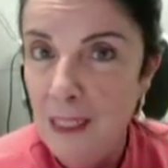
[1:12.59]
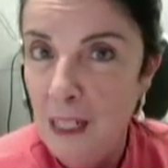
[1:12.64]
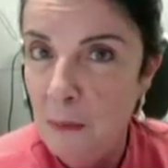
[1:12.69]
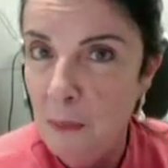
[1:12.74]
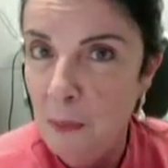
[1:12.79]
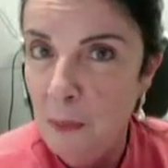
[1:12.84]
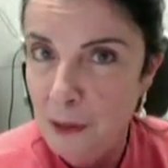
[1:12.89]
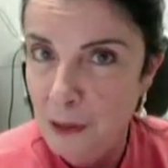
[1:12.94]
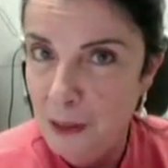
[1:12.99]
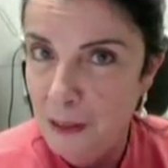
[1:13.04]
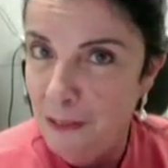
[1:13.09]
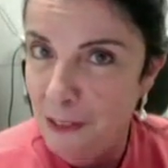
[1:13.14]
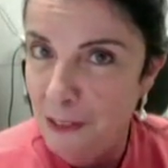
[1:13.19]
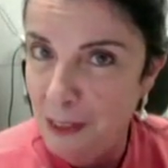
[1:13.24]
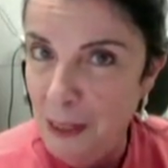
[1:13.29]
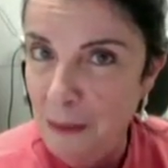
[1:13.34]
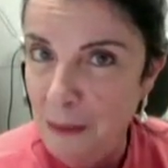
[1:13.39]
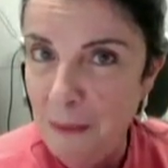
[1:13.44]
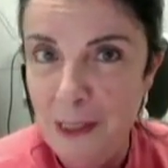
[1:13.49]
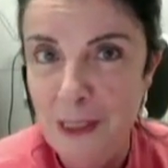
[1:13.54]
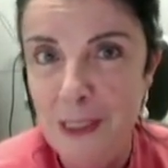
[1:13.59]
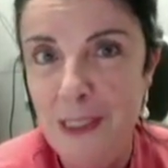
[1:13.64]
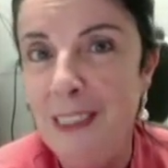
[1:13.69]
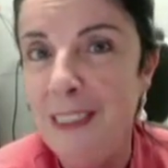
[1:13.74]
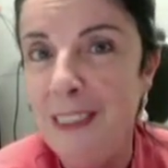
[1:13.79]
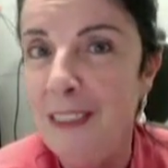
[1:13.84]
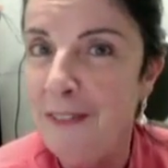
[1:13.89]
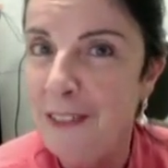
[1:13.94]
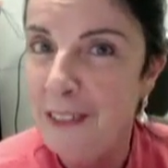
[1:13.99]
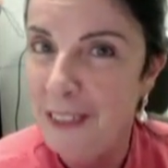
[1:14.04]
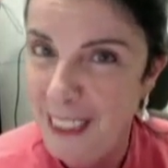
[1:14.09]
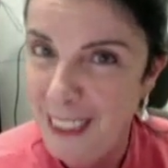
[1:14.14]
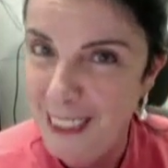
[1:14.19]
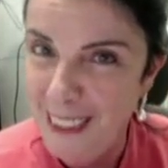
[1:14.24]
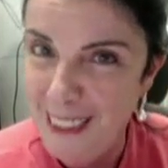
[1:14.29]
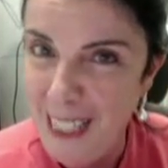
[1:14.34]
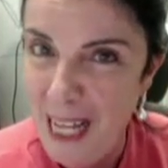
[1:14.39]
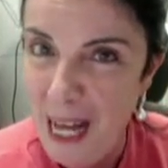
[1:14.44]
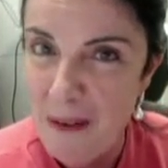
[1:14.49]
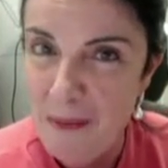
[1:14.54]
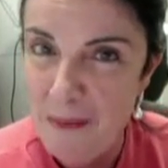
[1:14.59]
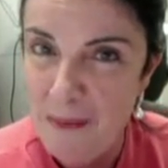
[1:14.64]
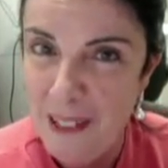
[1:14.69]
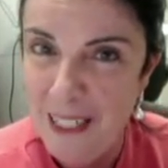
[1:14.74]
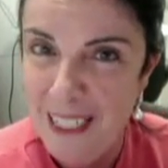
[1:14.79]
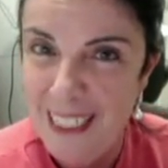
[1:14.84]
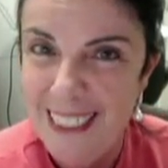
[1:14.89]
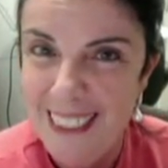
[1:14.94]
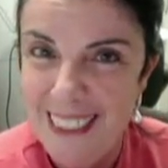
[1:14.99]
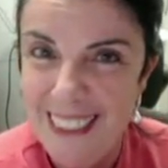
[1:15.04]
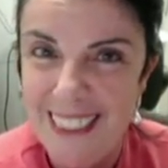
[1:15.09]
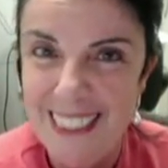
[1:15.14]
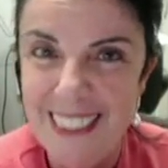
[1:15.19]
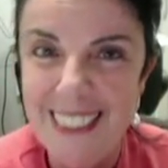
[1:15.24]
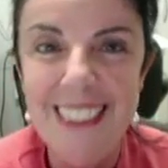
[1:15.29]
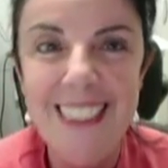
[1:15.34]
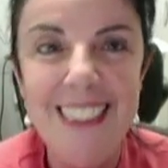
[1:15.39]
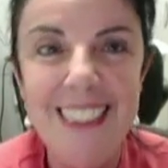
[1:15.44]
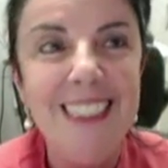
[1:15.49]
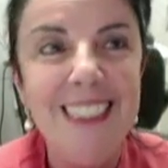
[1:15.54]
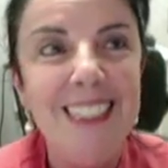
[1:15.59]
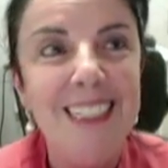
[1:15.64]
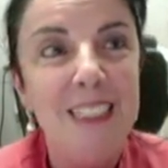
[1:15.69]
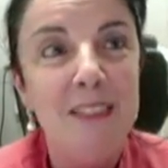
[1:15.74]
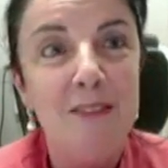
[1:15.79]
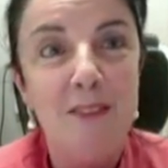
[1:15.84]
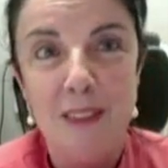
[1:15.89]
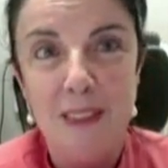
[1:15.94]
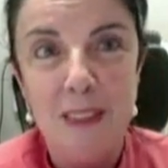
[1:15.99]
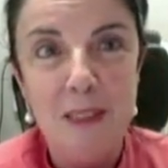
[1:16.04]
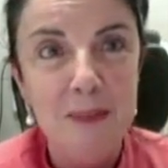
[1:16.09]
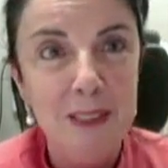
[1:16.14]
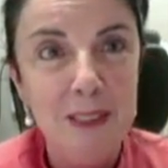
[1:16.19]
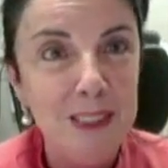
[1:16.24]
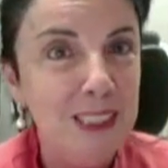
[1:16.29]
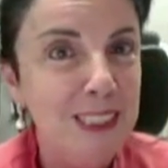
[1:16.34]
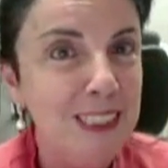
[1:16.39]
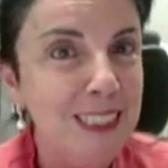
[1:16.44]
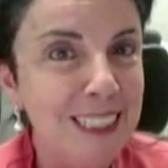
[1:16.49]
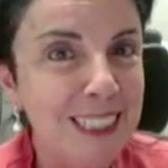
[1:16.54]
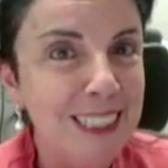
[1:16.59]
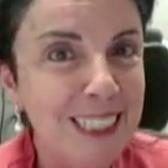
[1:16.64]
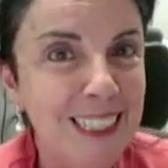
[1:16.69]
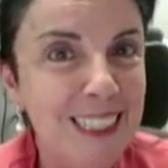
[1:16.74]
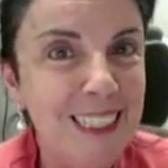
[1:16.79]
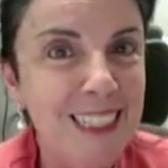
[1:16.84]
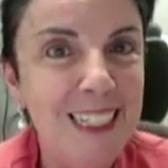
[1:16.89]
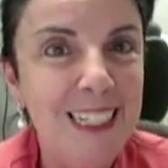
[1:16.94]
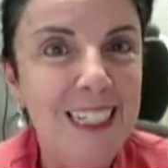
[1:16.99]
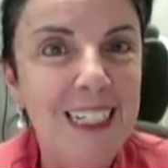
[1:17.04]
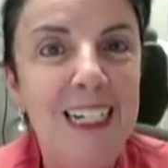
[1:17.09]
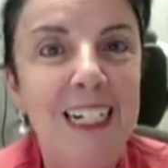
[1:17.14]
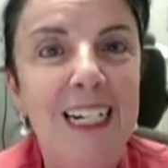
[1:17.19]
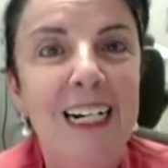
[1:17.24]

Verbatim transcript: Aposto que você imagina que você sabe, né? Você imagina que